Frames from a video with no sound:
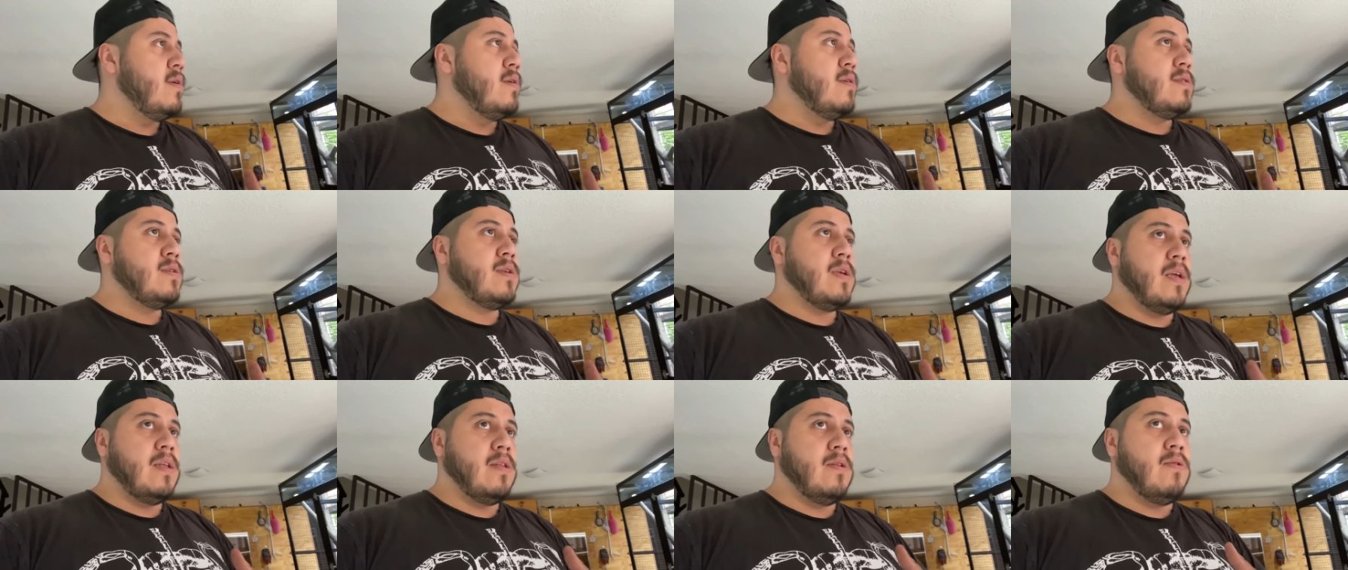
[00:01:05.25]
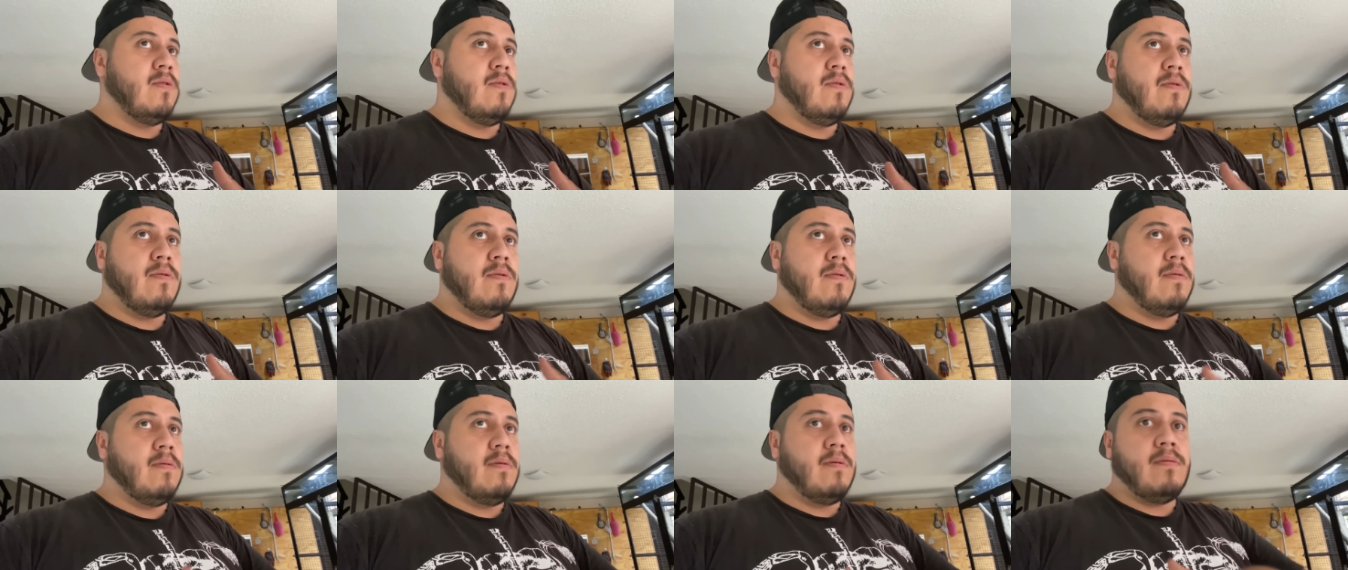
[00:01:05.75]

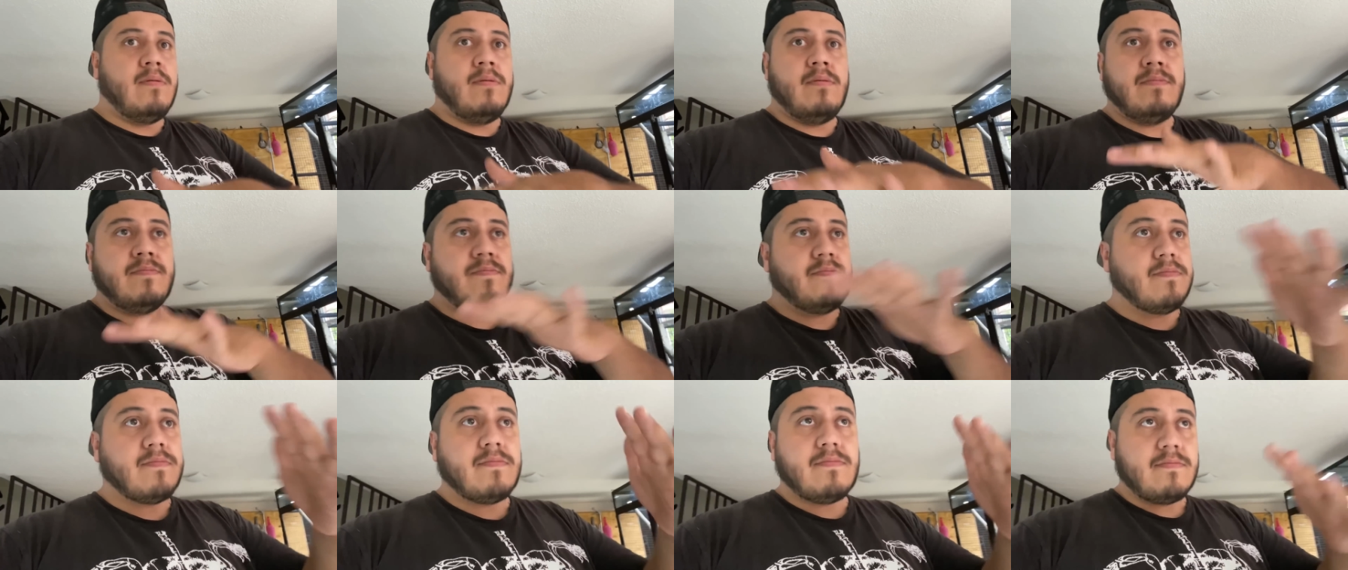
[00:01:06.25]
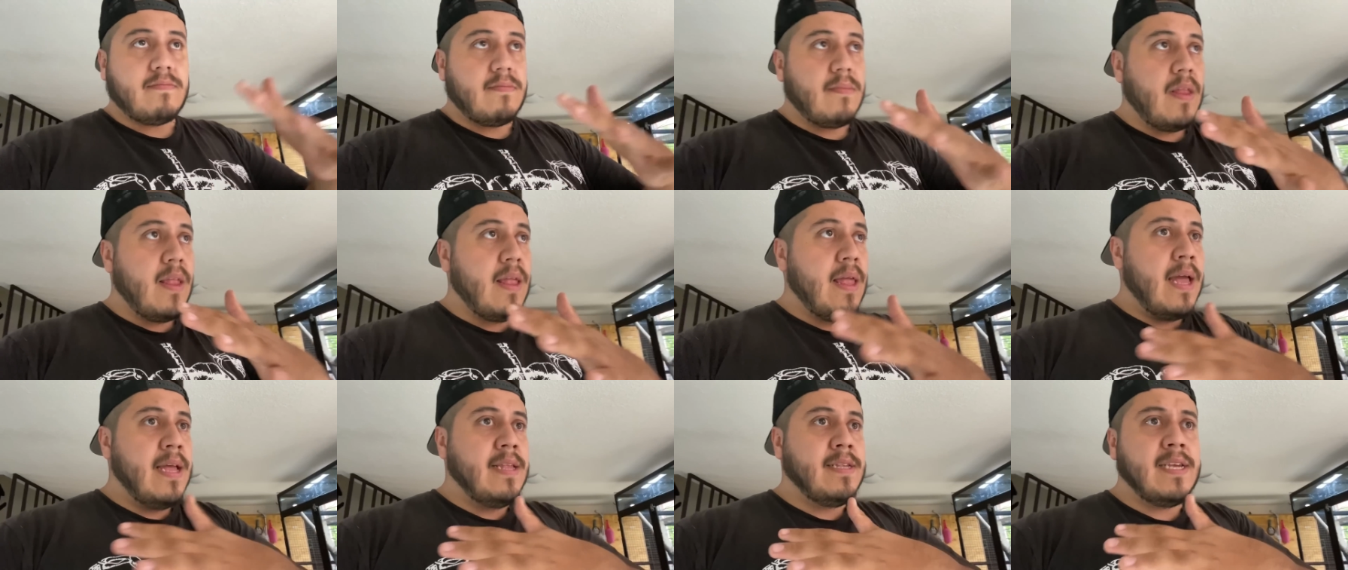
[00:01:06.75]
sino
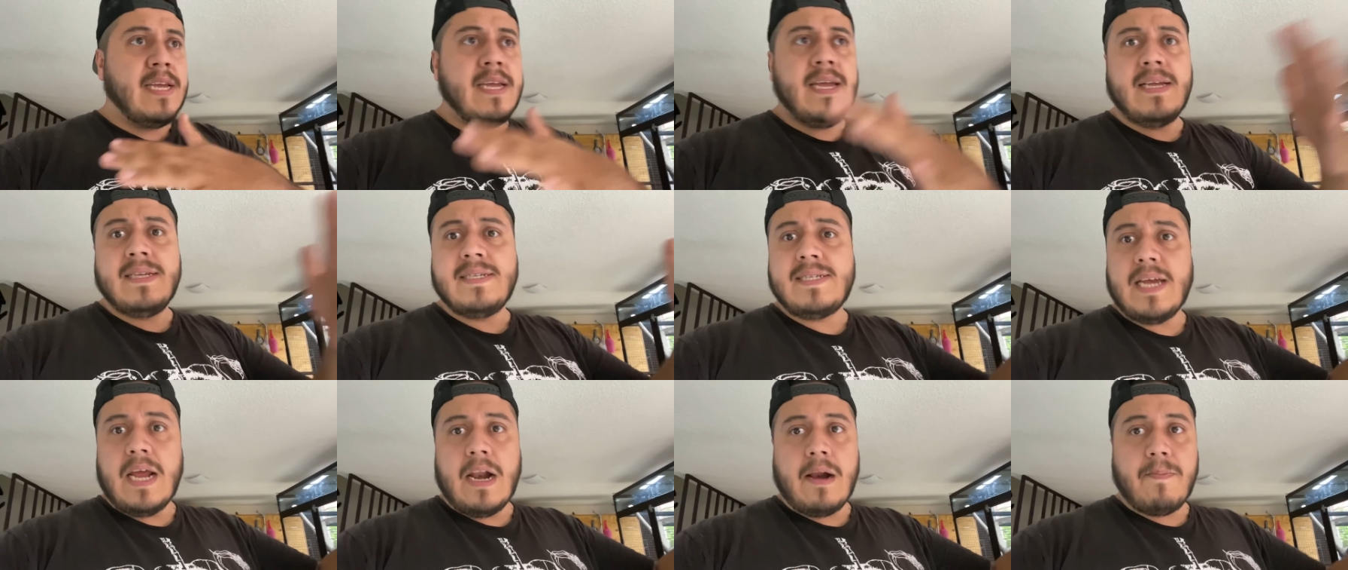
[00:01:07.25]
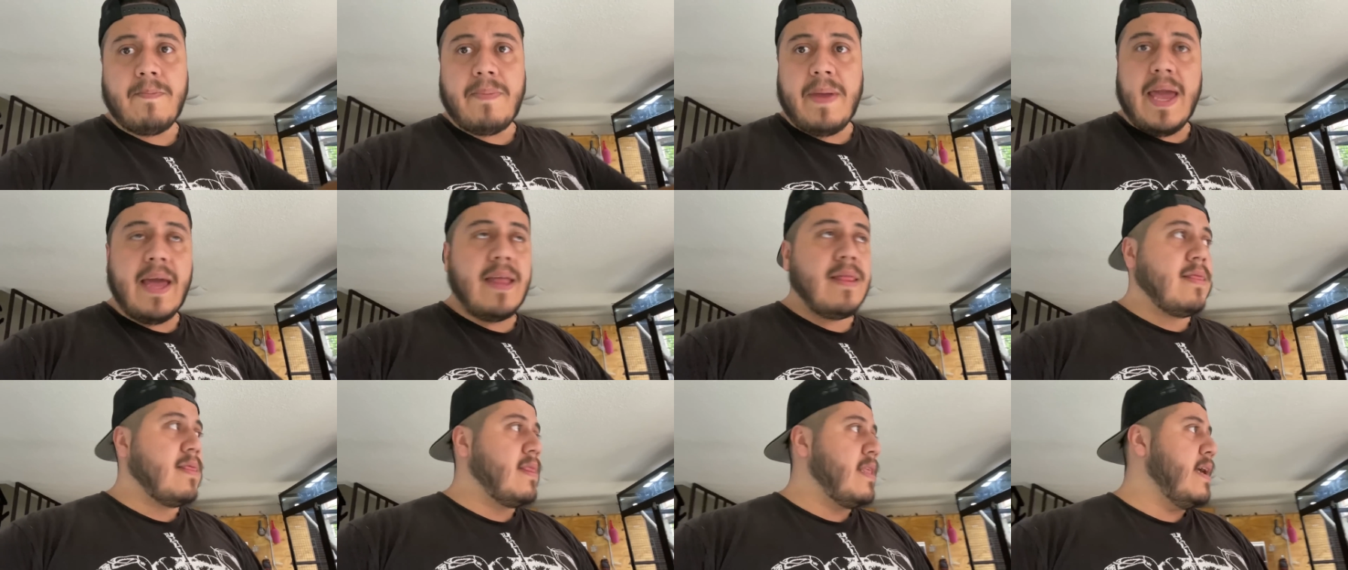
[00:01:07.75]
enseñan
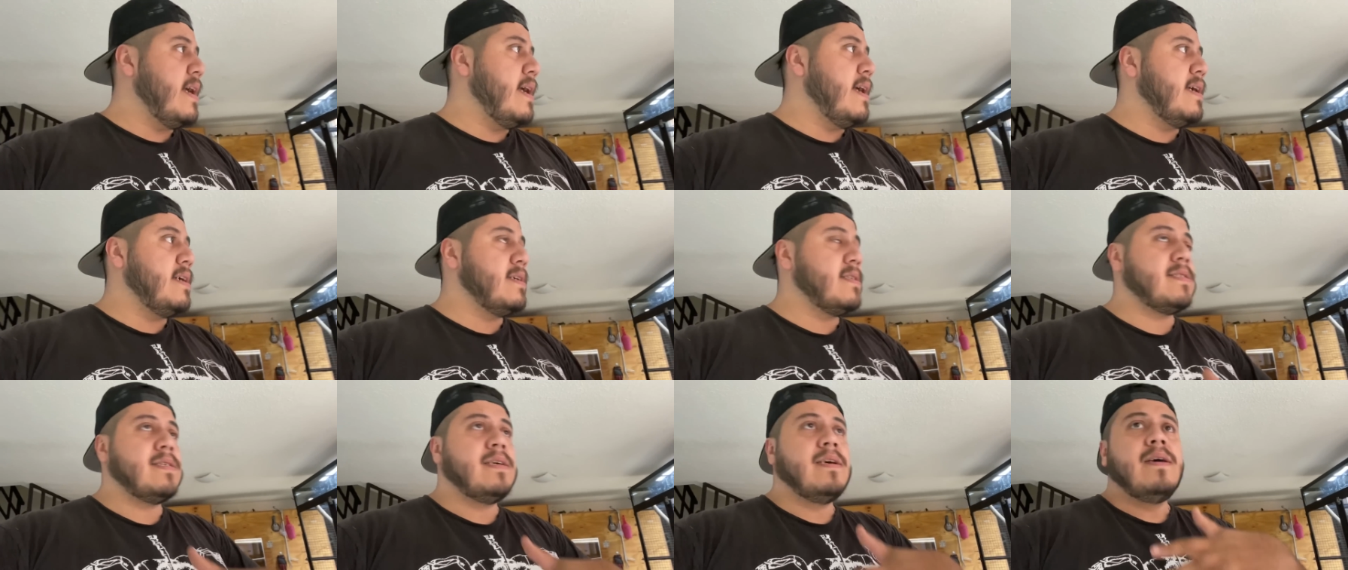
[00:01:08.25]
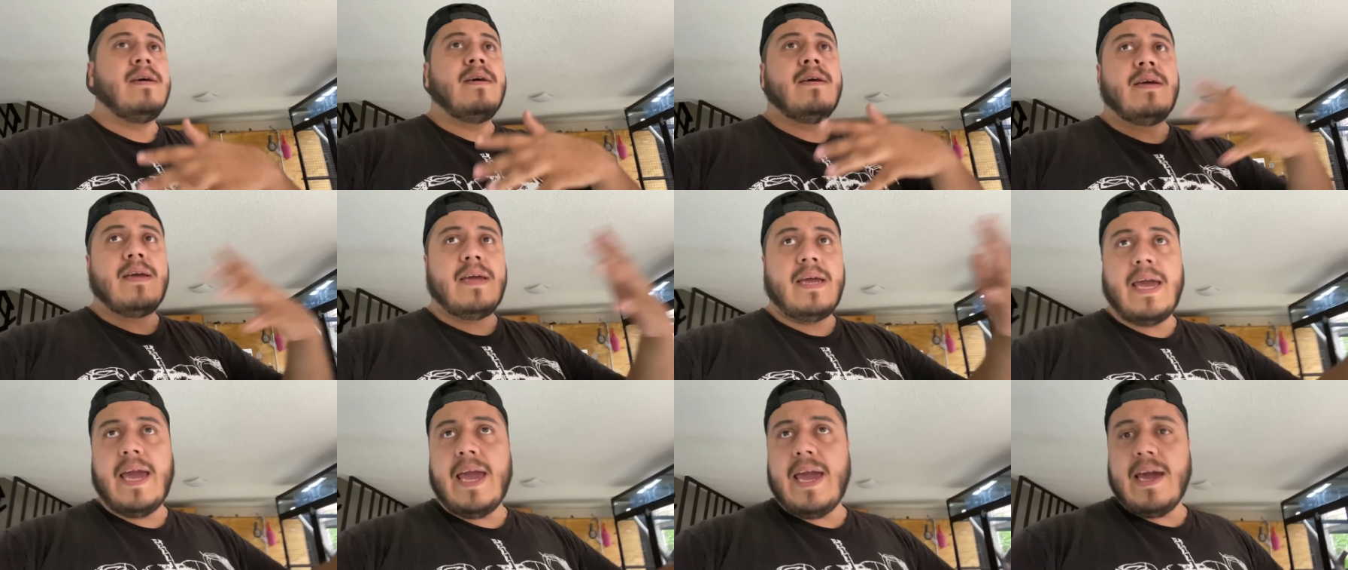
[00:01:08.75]
serpientes,
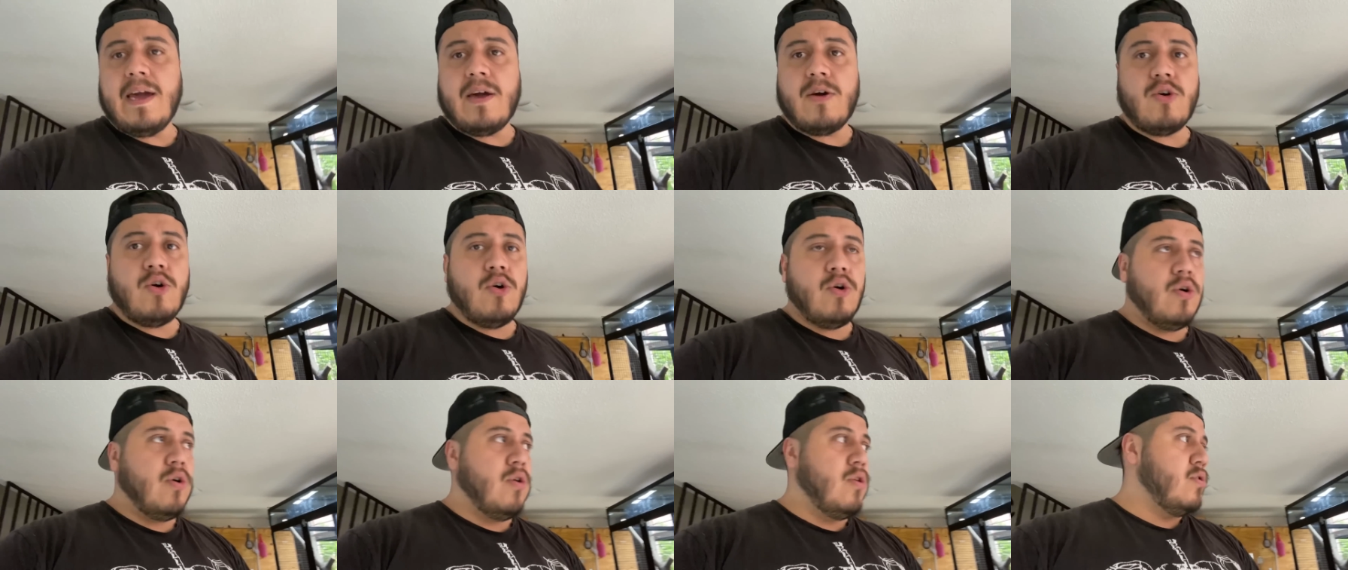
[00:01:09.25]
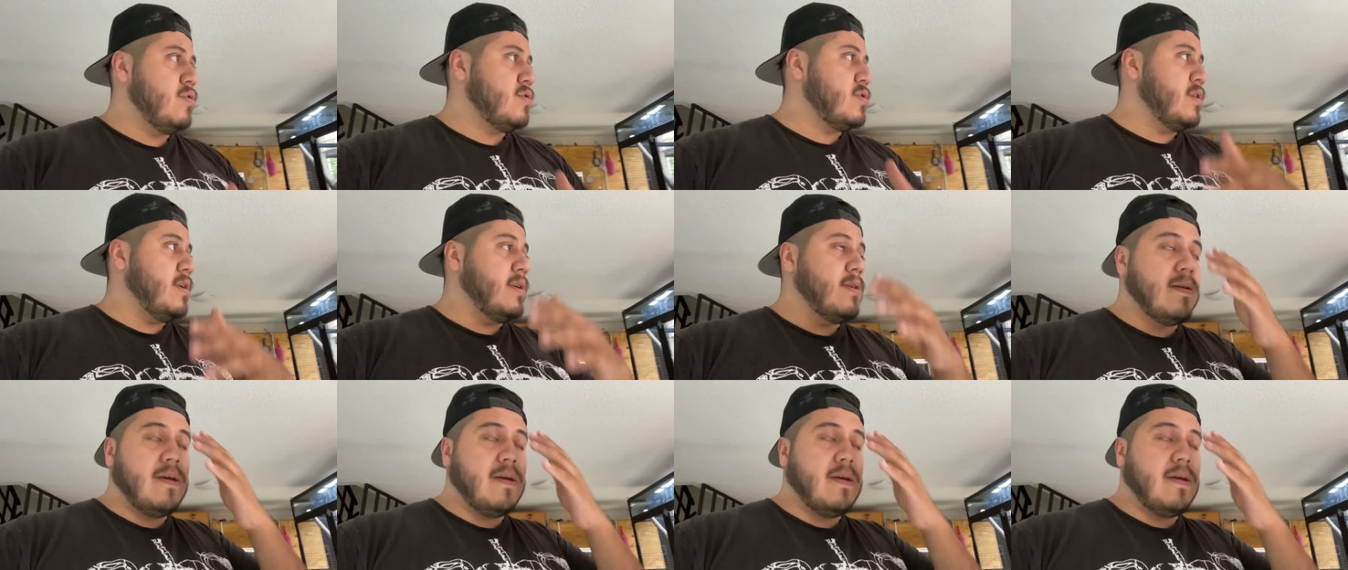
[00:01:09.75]
geckos,